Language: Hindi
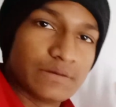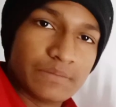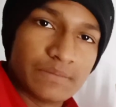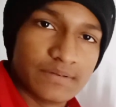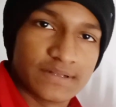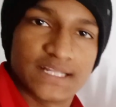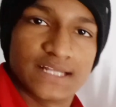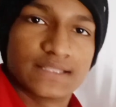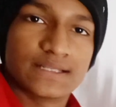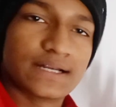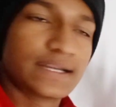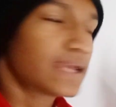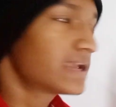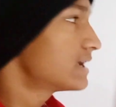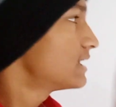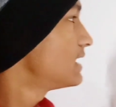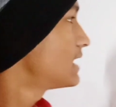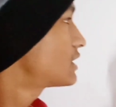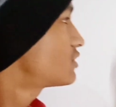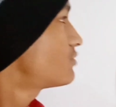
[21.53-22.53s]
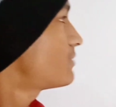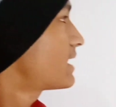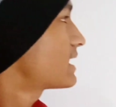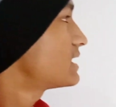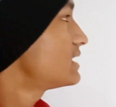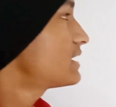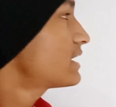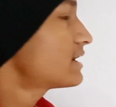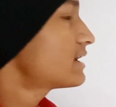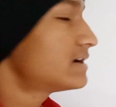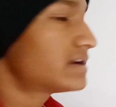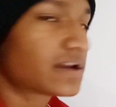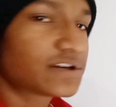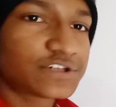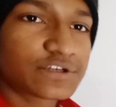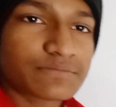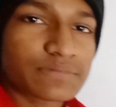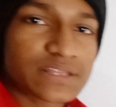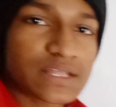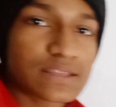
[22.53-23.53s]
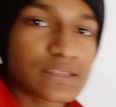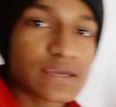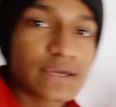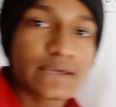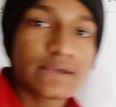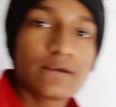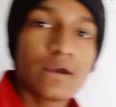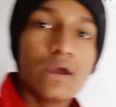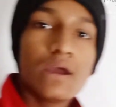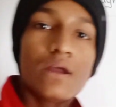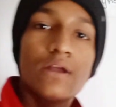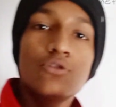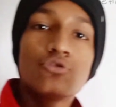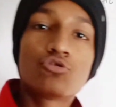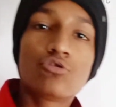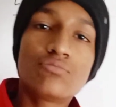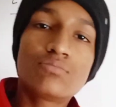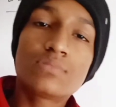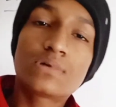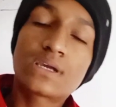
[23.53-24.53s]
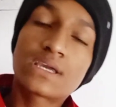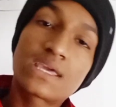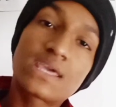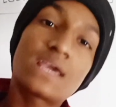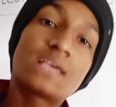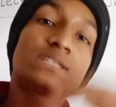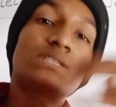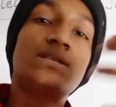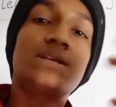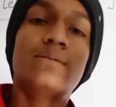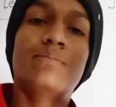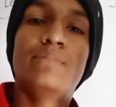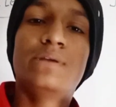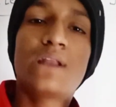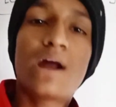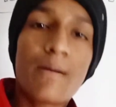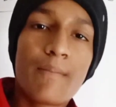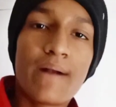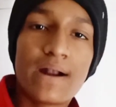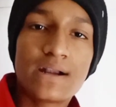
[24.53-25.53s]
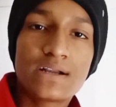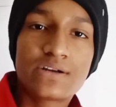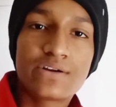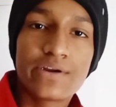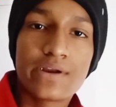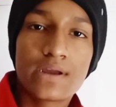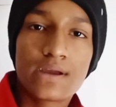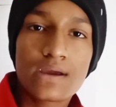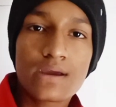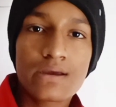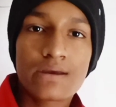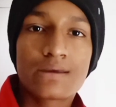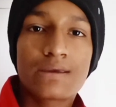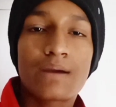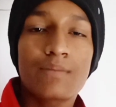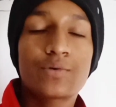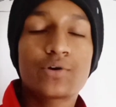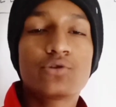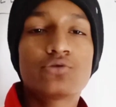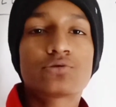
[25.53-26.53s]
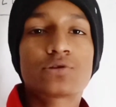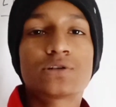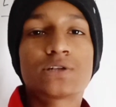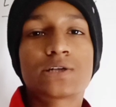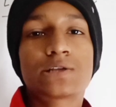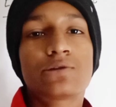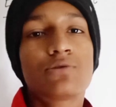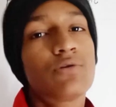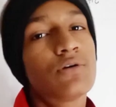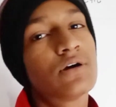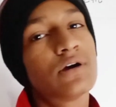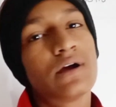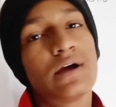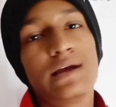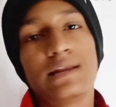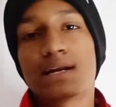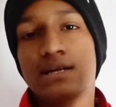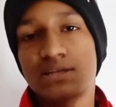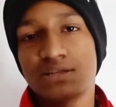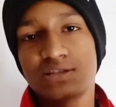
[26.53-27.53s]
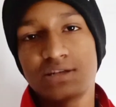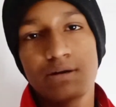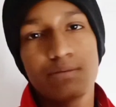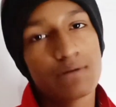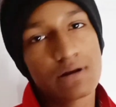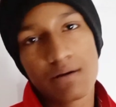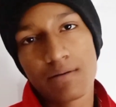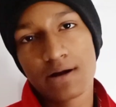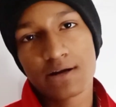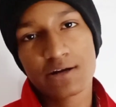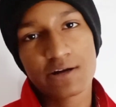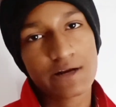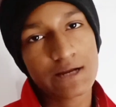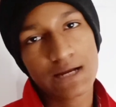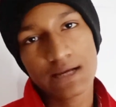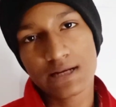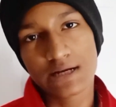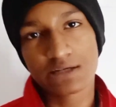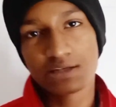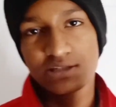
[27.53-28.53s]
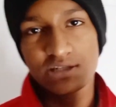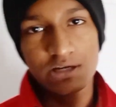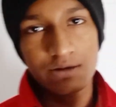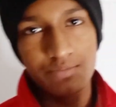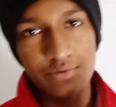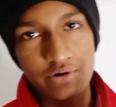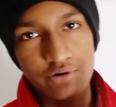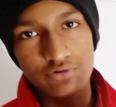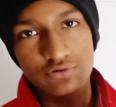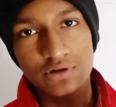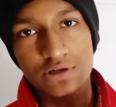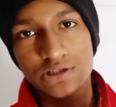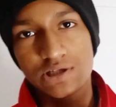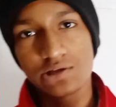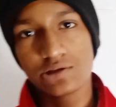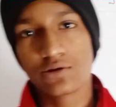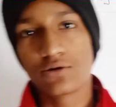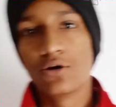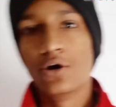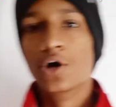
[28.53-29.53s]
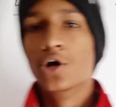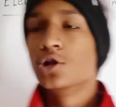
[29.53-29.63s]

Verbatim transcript: हमें बताता है ठीक है इलेक्ट्रोमैग्नेटिक इंडक्शन बताता है कि तुम कैसे बिना बैटरी के क्या प्रोड्यूस कर सकते हो इलेक्ट्रिसिटी बिना बैटरी के इलेक्ट्रिसिटी प्रोड्यूस कर सकते हो